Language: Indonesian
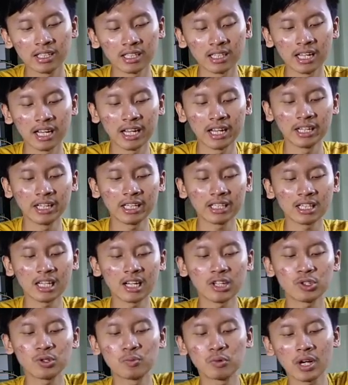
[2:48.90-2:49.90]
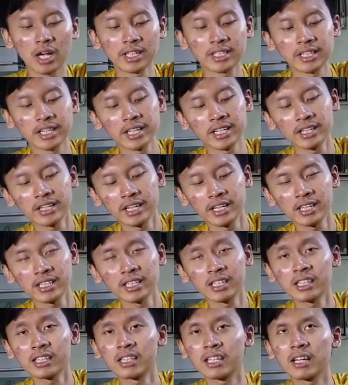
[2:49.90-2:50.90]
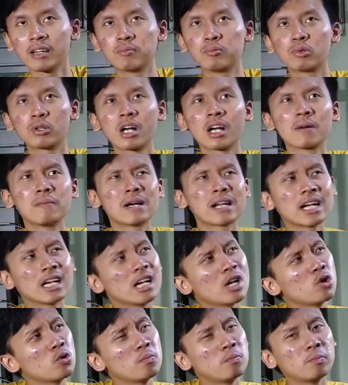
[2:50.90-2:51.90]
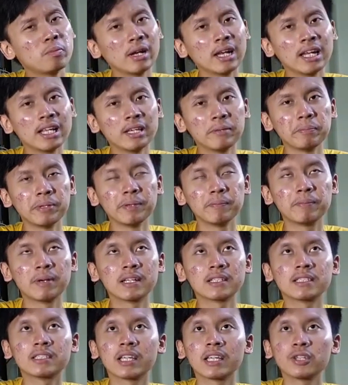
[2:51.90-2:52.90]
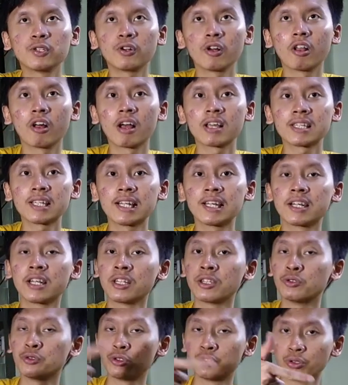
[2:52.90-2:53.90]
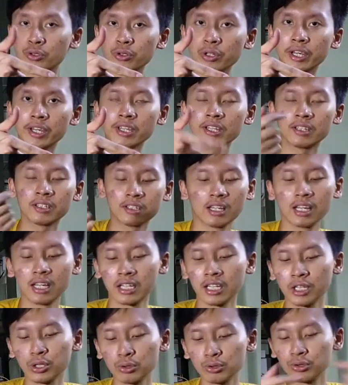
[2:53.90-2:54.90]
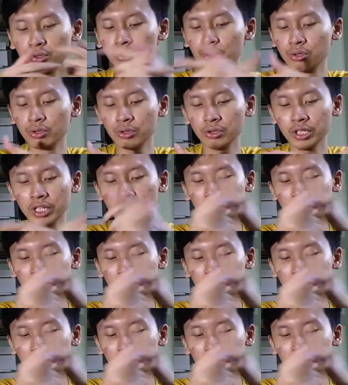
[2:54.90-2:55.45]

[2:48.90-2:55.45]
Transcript: Nah ini kita langsung buka aja dan kita buka kemarin aku beli pibasnya itu kalau nggak salah ada tujuh ya ada tujuh amat.